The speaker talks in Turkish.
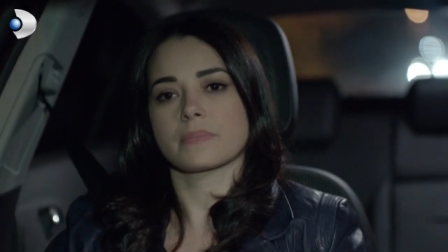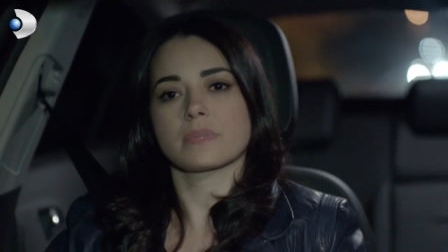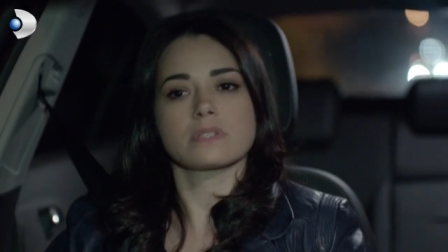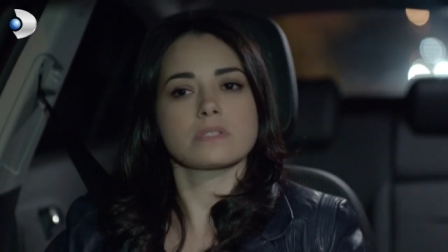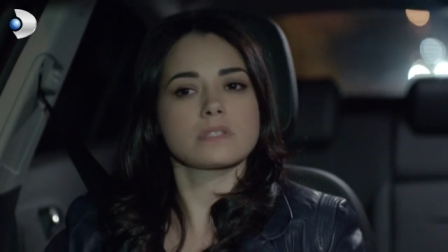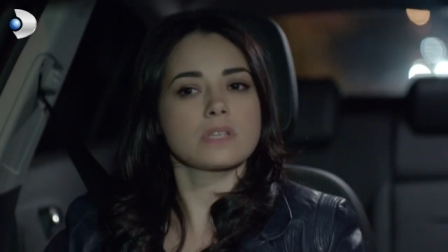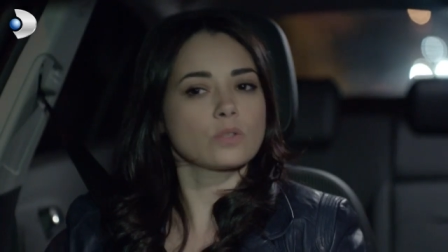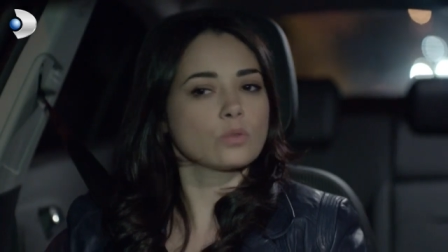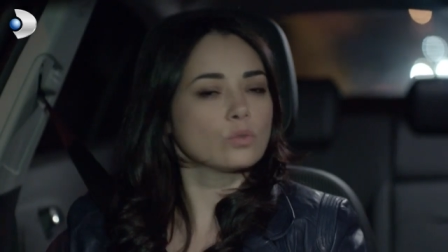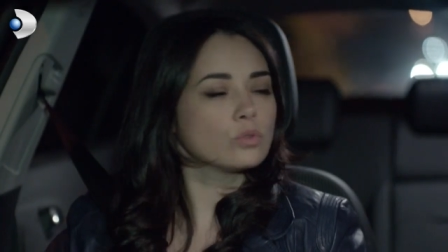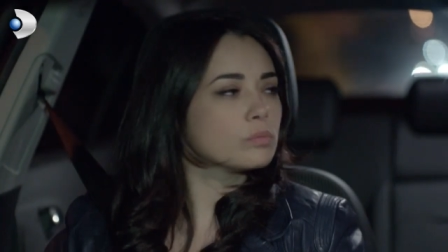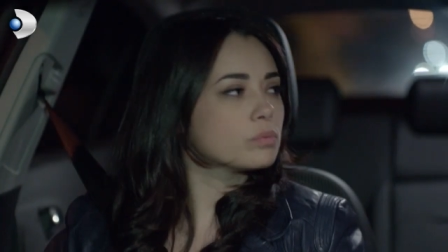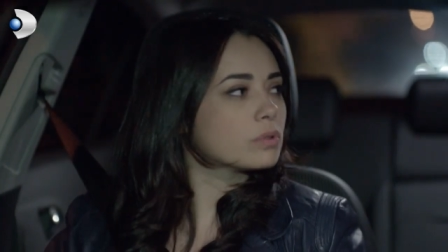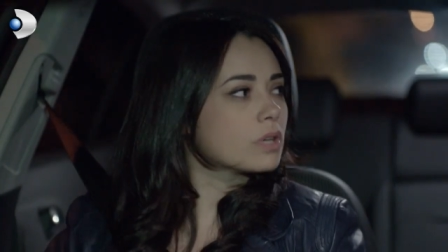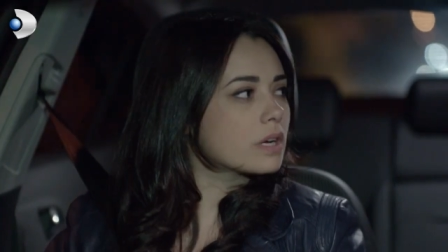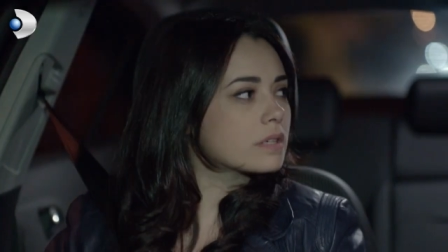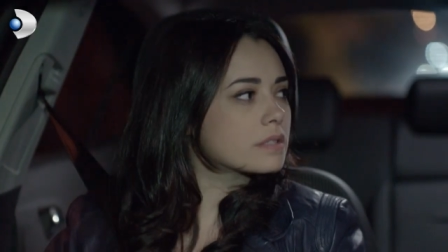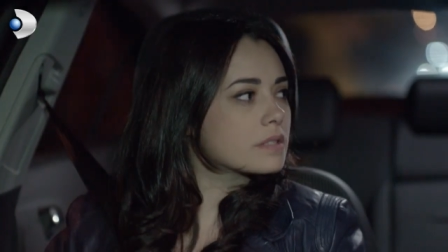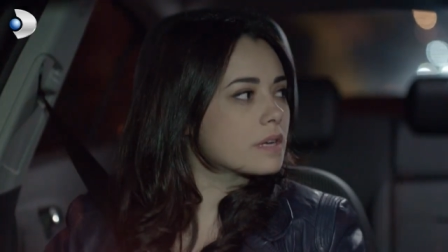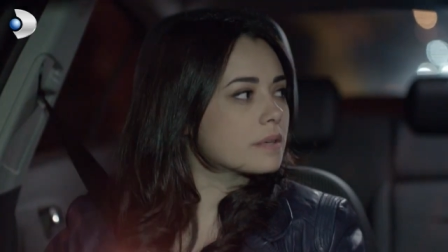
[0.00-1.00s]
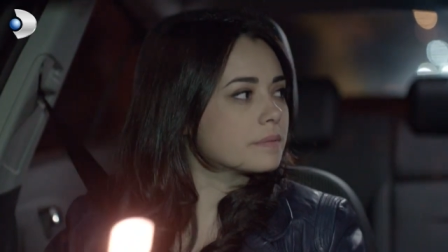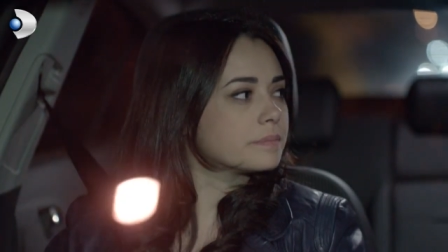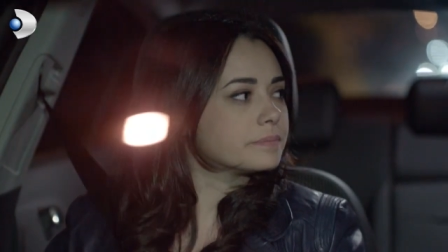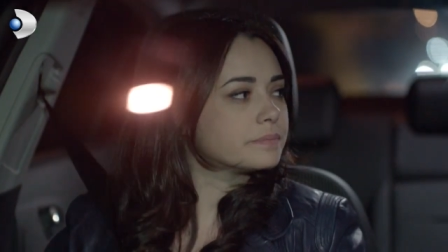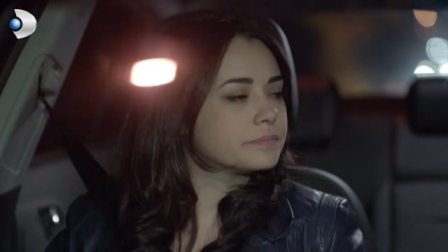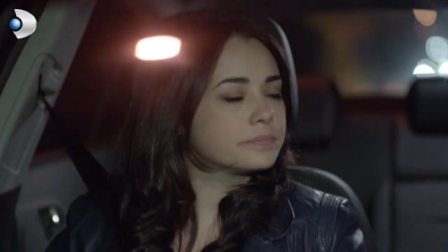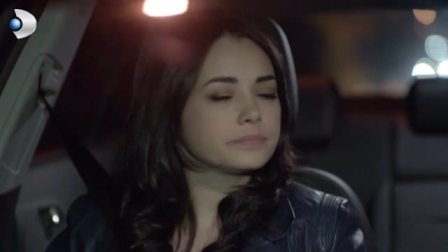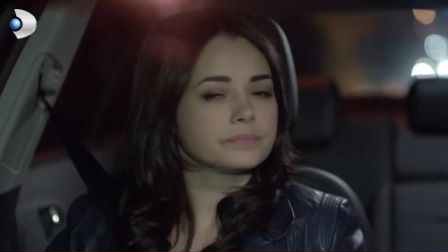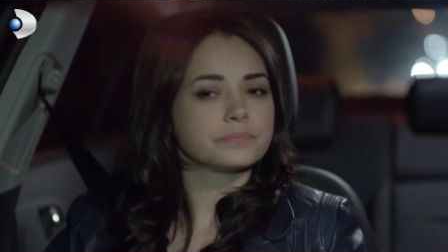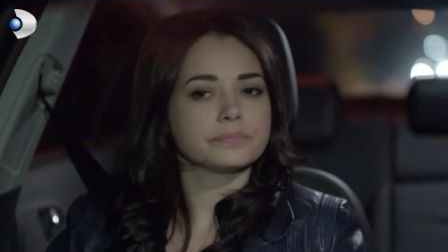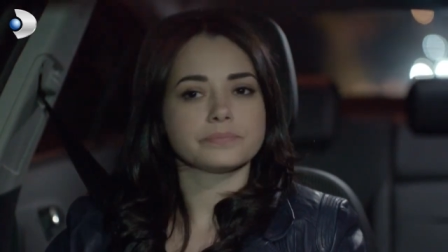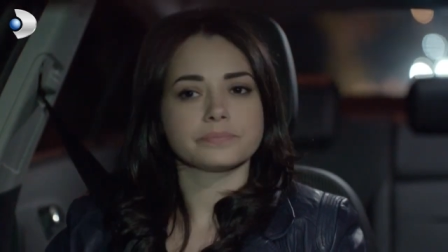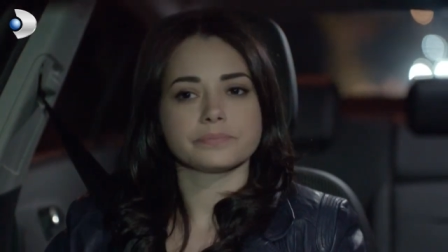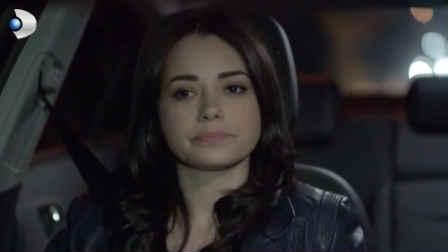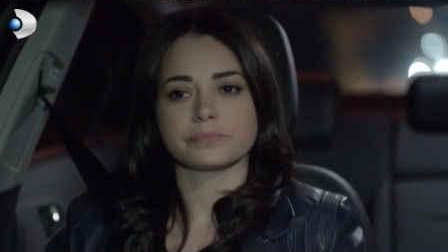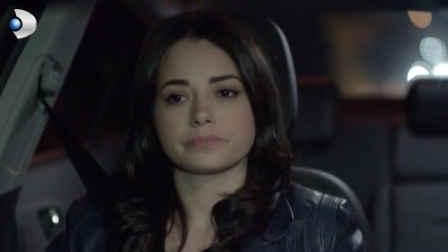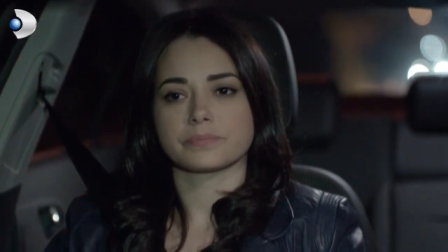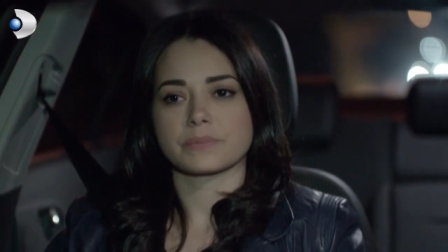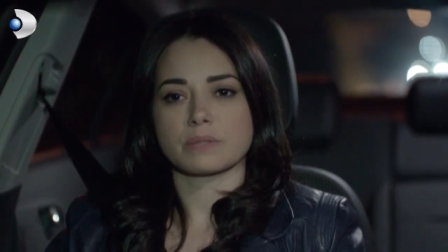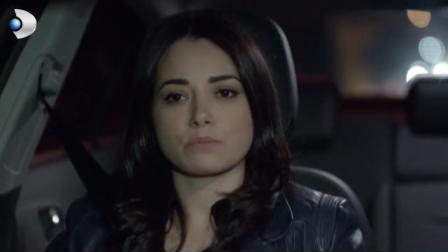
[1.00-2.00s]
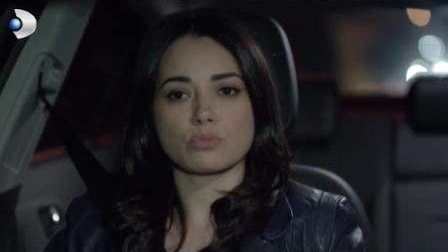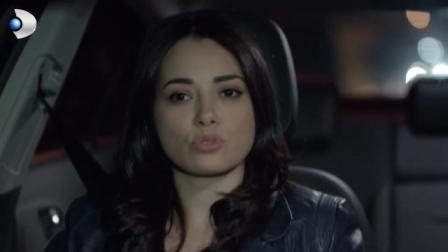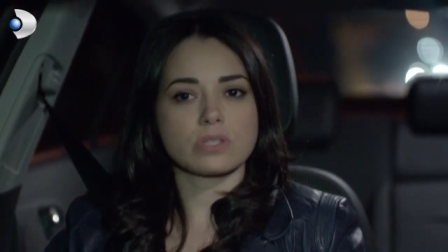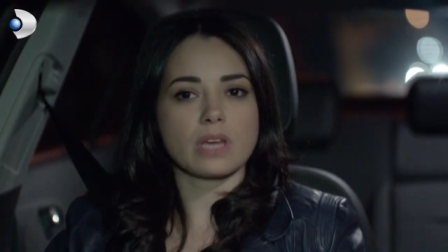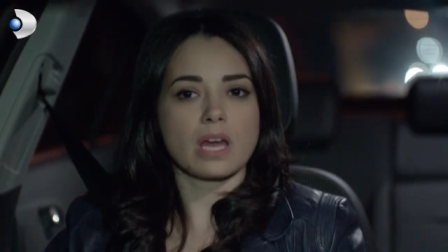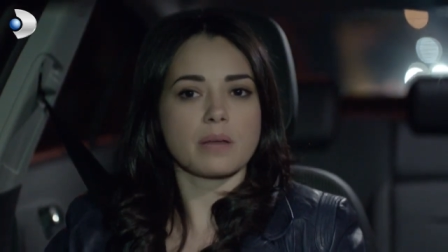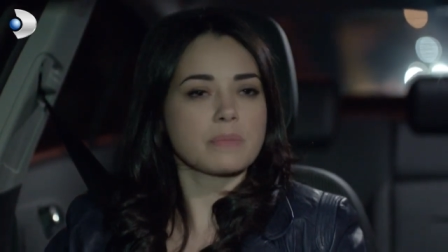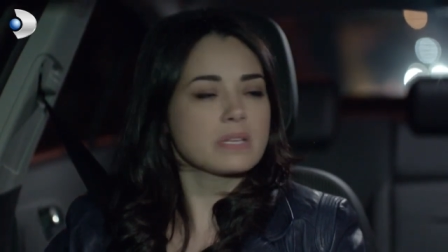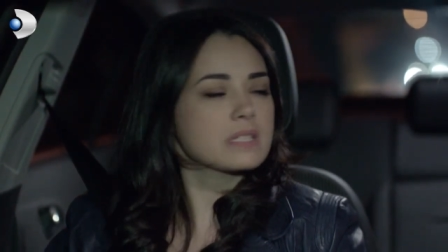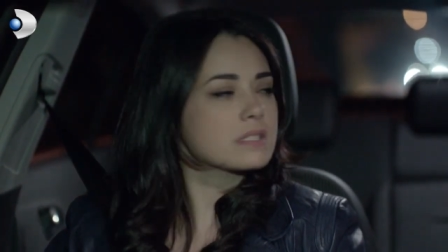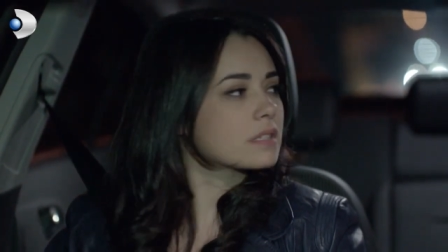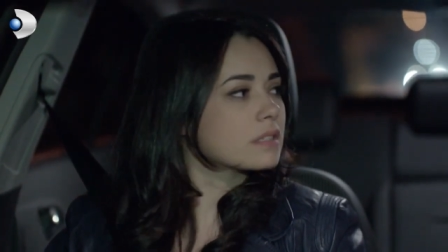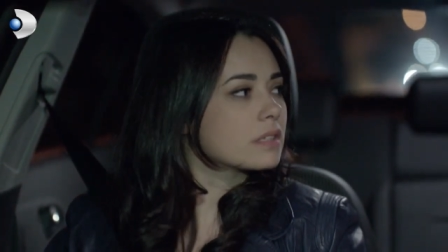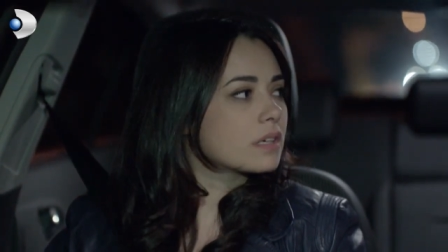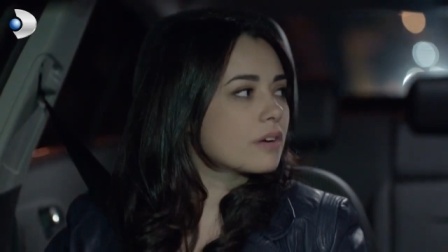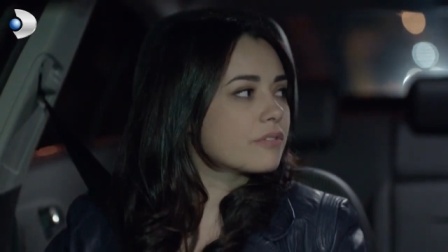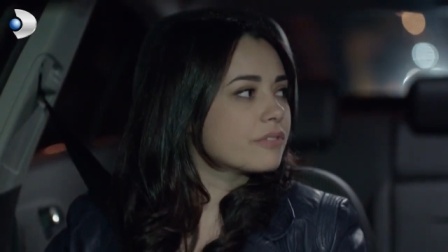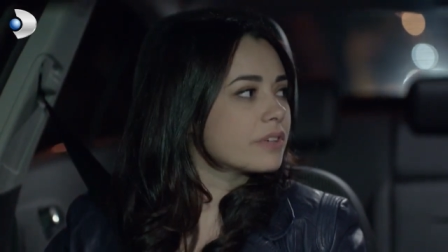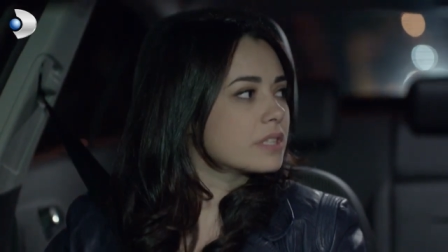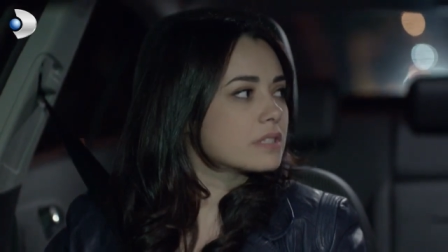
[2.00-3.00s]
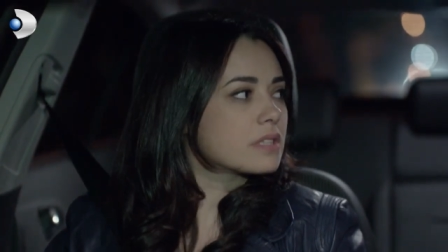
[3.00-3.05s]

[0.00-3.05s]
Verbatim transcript: Sen onu bırak da. Bu Sermet sana kafayı